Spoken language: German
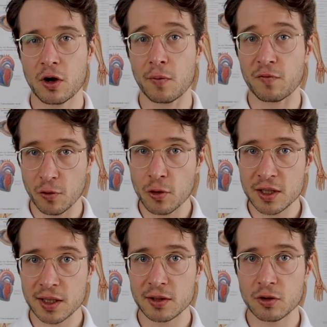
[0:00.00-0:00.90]
obwohl
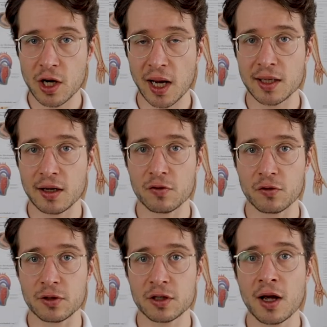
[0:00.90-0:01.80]
es sich so schlecht
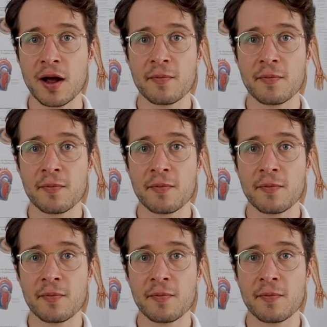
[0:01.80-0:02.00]
anfühlt,